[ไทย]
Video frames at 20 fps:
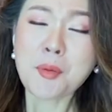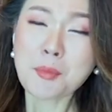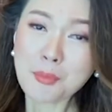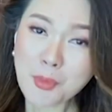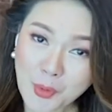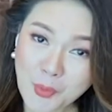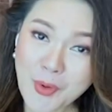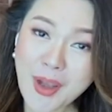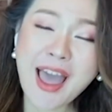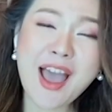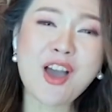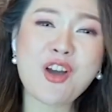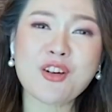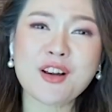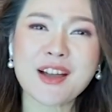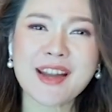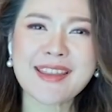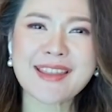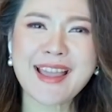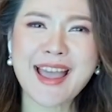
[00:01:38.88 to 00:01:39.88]
หมดเวลาของ
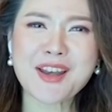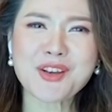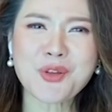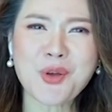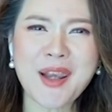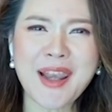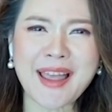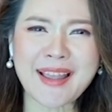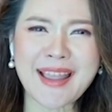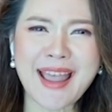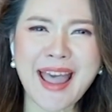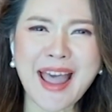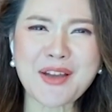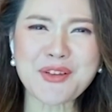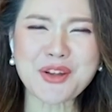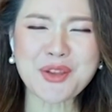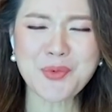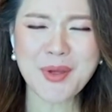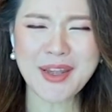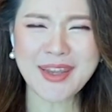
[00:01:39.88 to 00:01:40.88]
รายการคนหลังข่าว
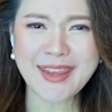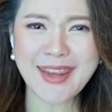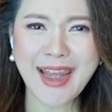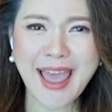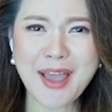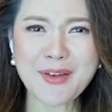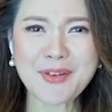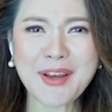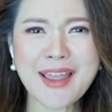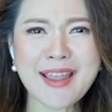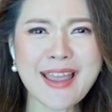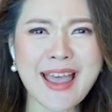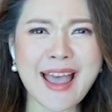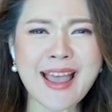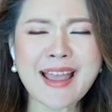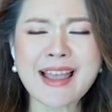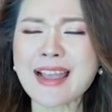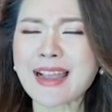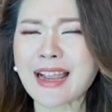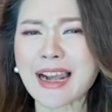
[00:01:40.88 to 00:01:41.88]
ในวันนี้แล้วนะคะ
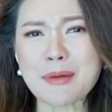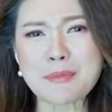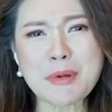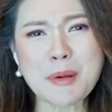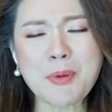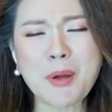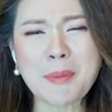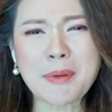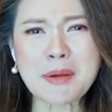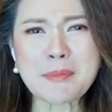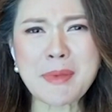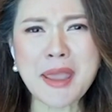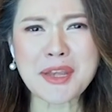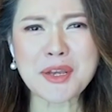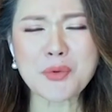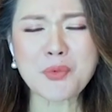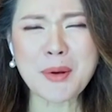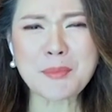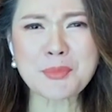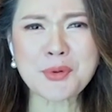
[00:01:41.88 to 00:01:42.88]
กลับมาพบกันใหม่ใน
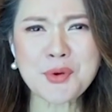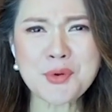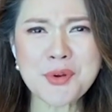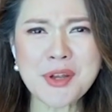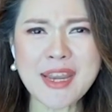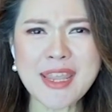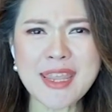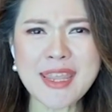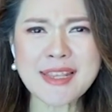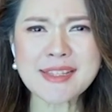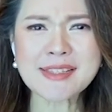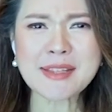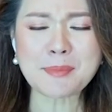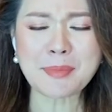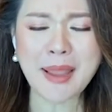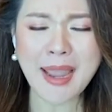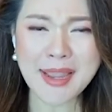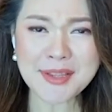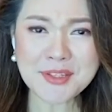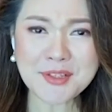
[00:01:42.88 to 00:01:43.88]
วันพรุ่งนี้
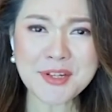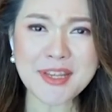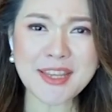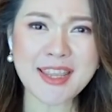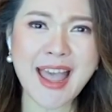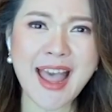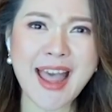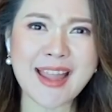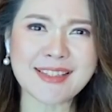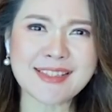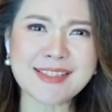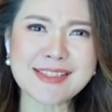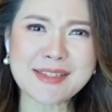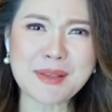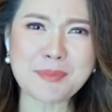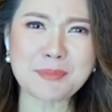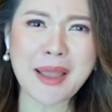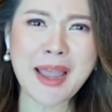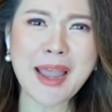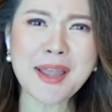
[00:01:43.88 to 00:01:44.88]
15นาฬิกาถึง
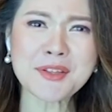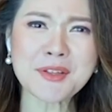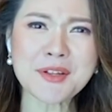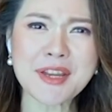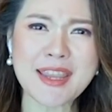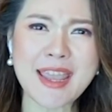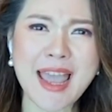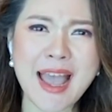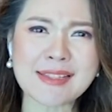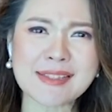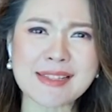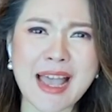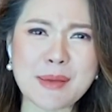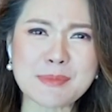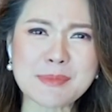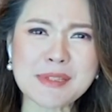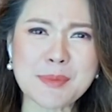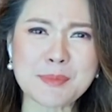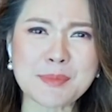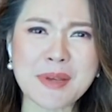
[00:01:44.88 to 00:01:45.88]
15นาฬิกา
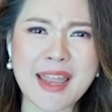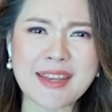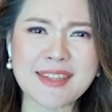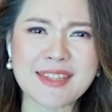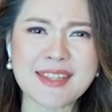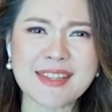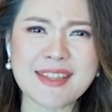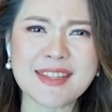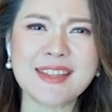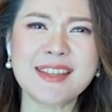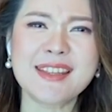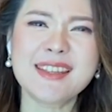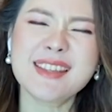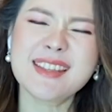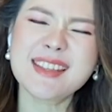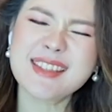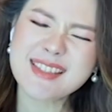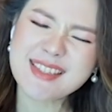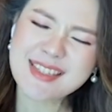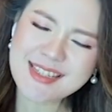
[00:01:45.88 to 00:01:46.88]
30นาที
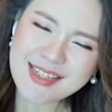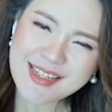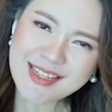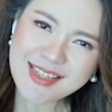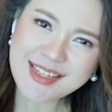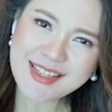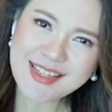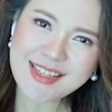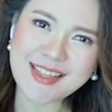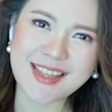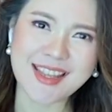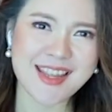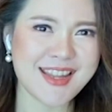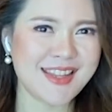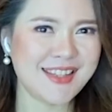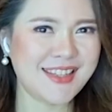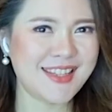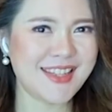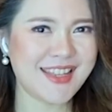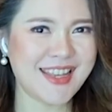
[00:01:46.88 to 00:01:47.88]
ที่นี่
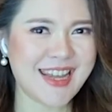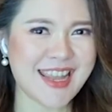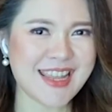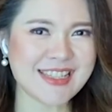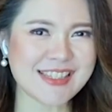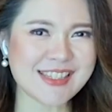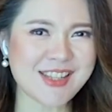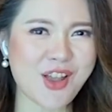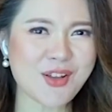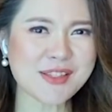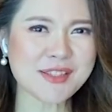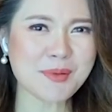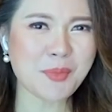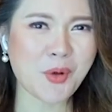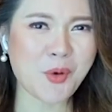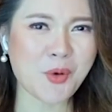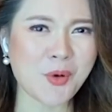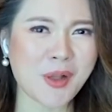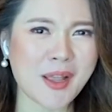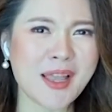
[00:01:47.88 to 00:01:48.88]
TNN ช่อง
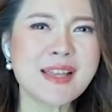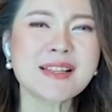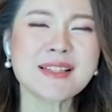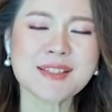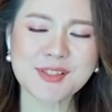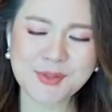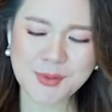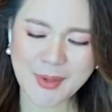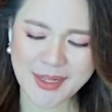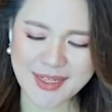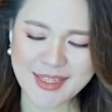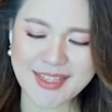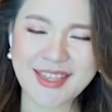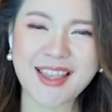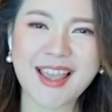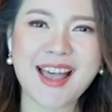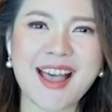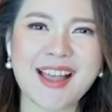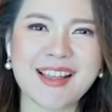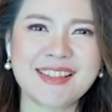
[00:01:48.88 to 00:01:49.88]
16 สวัสดี
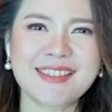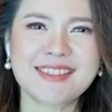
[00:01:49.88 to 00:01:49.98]
ค่ะ